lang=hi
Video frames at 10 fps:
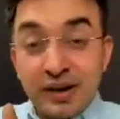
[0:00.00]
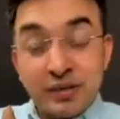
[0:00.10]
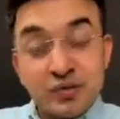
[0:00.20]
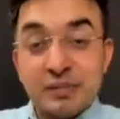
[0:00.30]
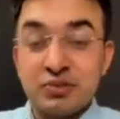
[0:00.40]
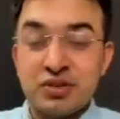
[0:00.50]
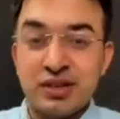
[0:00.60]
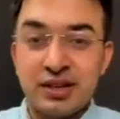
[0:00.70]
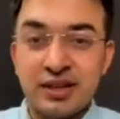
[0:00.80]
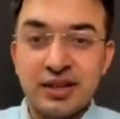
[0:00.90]
के उसने पुच्छी ले
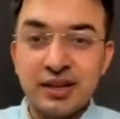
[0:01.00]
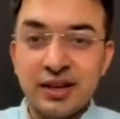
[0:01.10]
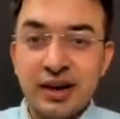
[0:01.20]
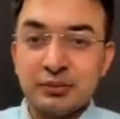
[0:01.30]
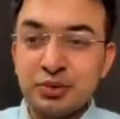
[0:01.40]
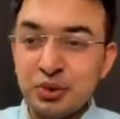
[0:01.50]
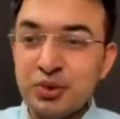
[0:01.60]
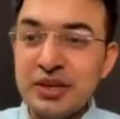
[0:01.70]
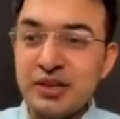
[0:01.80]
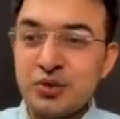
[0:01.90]
ली हम तो
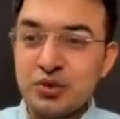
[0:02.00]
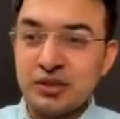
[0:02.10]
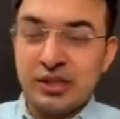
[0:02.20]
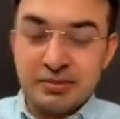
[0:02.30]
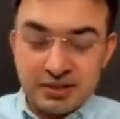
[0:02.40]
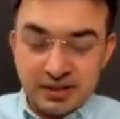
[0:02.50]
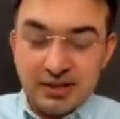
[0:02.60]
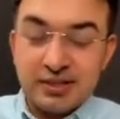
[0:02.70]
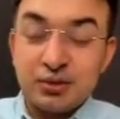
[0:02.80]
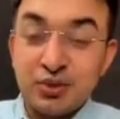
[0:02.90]
धोनी का सोच रहे थे कि बेचारा
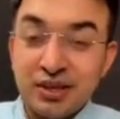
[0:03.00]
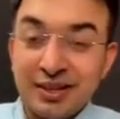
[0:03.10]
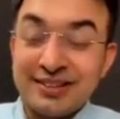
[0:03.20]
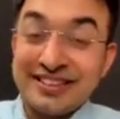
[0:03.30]
ऐसे धोनी खड़े थे